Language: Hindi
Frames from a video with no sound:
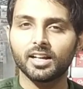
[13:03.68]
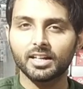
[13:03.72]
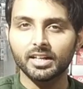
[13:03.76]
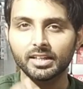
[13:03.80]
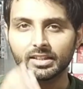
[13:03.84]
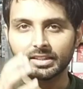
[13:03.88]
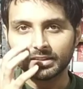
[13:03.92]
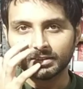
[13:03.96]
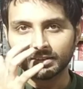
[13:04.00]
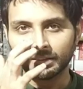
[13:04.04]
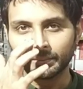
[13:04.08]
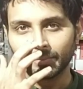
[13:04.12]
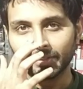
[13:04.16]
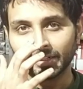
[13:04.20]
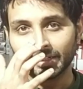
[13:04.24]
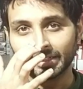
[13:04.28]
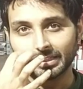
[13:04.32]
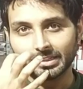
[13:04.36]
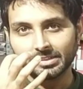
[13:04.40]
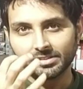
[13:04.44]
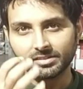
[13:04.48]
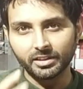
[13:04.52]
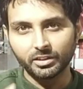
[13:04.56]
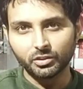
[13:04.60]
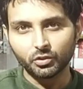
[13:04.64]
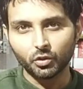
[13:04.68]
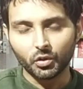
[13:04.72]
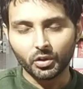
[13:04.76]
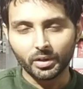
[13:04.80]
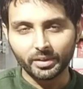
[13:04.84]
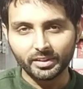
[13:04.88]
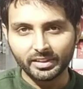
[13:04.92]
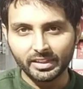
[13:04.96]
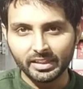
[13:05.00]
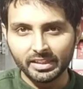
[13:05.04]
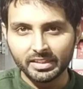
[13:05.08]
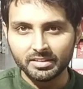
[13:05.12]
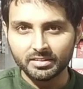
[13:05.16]
गरारा ये सब लेटेस्ट है
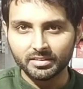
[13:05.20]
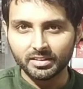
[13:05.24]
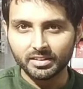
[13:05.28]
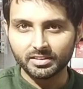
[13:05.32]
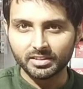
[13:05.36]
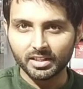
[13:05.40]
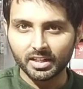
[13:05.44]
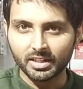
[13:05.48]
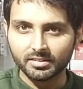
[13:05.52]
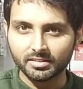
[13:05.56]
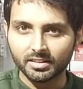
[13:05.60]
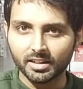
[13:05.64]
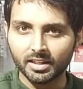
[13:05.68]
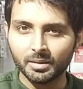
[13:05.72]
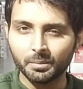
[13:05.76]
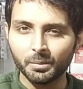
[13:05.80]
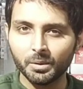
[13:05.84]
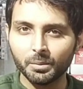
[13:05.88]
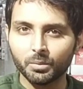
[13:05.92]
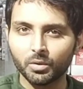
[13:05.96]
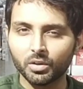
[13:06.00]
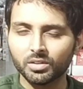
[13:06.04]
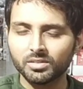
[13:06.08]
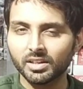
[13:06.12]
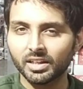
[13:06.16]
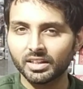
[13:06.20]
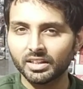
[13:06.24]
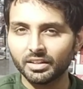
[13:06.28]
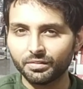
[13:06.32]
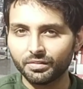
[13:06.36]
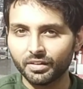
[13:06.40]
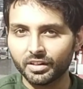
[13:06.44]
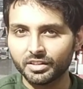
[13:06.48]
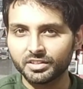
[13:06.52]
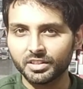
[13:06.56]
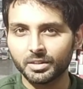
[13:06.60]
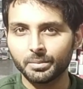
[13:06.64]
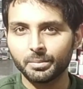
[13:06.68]
जो तीन से चार साल में बहुत ज्यादा
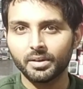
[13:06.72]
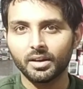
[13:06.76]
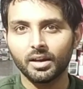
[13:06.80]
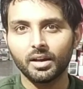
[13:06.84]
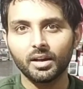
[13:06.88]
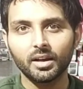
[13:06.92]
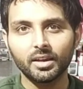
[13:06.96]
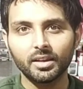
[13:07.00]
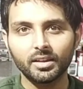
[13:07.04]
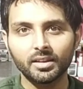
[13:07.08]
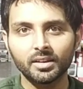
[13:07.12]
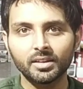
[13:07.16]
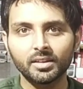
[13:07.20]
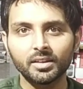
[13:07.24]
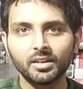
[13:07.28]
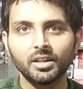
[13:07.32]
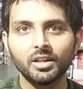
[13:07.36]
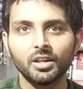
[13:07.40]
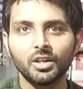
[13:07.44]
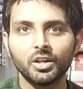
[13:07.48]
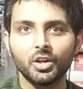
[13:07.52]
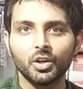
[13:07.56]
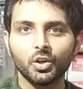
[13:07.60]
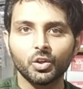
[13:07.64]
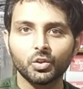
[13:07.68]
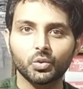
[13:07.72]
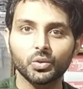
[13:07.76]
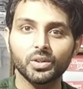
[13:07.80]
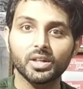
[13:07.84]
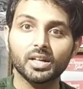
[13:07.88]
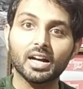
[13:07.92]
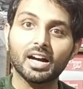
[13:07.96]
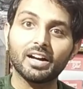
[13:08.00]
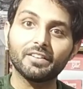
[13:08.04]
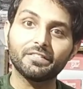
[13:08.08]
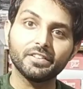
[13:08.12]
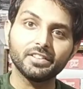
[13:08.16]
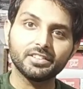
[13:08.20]
फैशन में आ गए हैं ठीक है तो ये
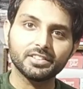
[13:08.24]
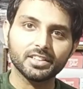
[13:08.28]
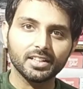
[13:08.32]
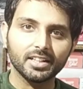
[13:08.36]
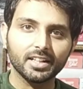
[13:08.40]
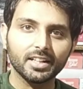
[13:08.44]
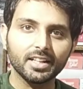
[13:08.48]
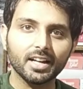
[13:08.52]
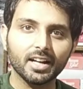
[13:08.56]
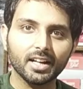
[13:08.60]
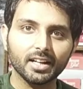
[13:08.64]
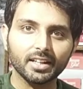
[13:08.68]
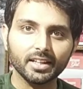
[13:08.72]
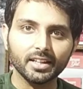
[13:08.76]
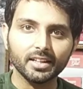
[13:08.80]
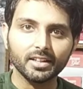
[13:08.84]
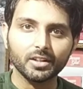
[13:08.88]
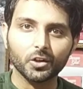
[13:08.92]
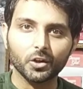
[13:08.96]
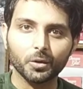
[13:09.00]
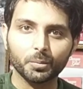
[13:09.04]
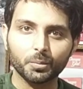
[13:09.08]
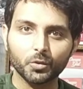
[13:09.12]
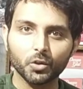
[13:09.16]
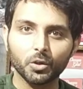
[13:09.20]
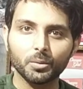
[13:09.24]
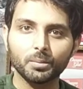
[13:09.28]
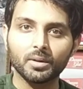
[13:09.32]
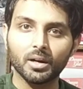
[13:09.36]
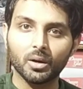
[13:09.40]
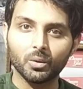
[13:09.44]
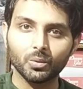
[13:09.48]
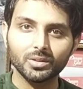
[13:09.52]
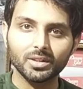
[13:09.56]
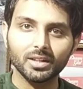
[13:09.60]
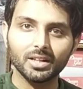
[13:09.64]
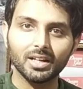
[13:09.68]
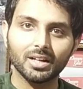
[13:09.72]
काफी चल रहे हैं आगे क्रॉप टॉप
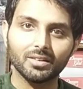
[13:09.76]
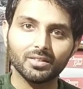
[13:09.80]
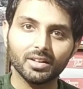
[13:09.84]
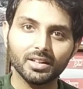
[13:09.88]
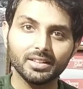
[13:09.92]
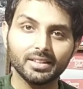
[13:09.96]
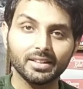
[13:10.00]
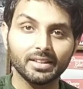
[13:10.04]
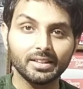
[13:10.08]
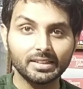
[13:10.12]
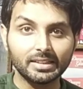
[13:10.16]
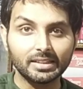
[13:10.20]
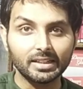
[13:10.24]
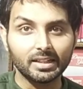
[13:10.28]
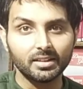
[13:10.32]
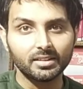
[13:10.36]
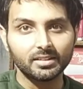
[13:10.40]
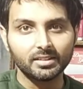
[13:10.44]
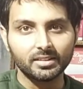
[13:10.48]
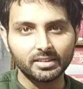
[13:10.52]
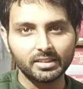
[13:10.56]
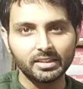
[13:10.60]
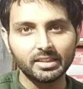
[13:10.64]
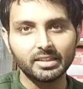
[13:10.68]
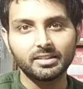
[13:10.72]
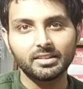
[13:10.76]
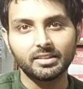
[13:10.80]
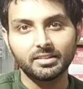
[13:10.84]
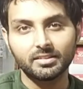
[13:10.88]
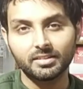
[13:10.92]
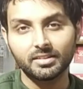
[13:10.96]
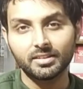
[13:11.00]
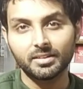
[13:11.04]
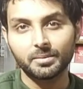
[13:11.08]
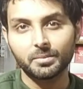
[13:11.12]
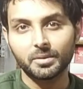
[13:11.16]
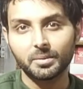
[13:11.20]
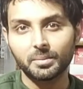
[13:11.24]
गाउन के अलावा इनका ये
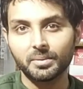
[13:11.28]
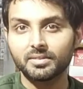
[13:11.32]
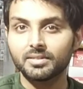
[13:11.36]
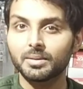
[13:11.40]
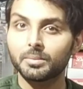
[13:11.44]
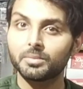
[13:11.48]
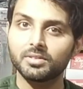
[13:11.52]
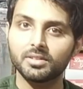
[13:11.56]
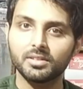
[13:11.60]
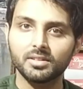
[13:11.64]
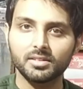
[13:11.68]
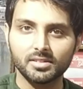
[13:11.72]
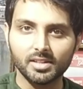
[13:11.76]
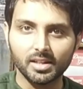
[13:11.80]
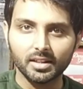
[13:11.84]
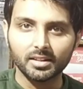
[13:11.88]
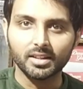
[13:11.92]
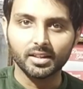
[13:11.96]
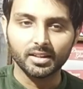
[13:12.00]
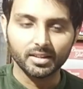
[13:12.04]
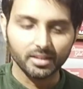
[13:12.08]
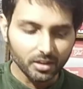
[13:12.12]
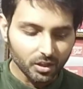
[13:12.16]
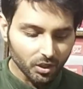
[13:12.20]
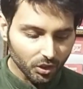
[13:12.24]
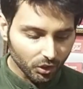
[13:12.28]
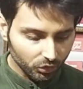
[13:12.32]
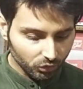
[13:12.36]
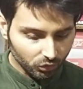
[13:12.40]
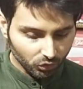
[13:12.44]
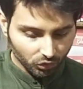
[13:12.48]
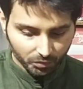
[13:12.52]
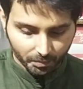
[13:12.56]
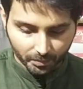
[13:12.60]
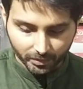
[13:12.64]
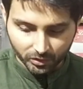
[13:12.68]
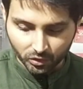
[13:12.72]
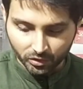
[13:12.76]
तीसरे नंबर पे सबसे ज्यादा है
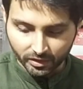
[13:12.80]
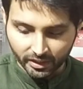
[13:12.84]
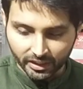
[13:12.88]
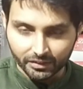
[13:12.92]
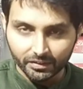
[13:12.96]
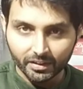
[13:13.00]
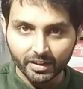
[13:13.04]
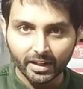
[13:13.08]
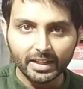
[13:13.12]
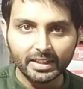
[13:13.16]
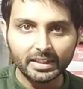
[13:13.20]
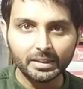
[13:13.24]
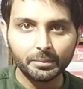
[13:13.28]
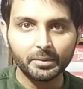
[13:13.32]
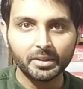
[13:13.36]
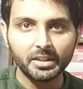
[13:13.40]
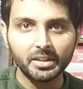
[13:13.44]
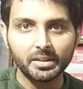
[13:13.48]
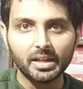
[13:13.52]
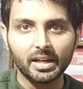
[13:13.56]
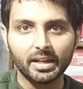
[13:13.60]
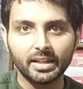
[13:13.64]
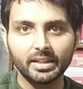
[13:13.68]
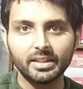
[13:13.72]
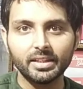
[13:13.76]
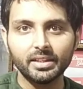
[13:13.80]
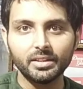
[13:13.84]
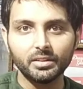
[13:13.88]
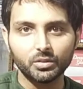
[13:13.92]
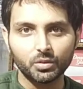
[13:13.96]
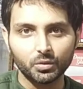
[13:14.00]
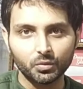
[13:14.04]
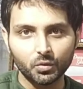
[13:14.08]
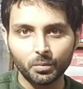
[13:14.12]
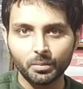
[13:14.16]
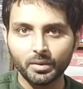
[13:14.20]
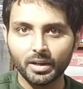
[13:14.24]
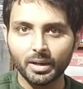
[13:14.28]
तो उसपे जो नई वेरायटी मेरी आई है
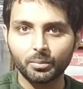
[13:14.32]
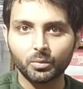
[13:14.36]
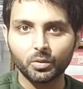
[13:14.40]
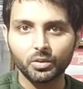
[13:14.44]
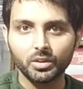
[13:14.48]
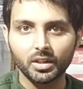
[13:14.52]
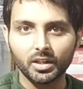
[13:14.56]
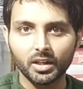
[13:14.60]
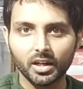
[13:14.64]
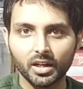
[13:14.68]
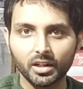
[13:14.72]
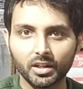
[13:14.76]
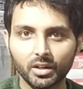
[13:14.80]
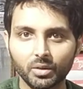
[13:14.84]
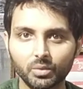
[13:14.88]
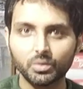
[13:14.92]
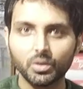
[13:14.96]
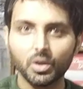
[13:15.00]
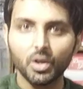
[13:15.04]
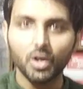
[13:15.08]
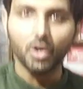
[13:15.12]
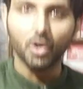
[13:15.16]
तो वो मैं आपको दिखा रहा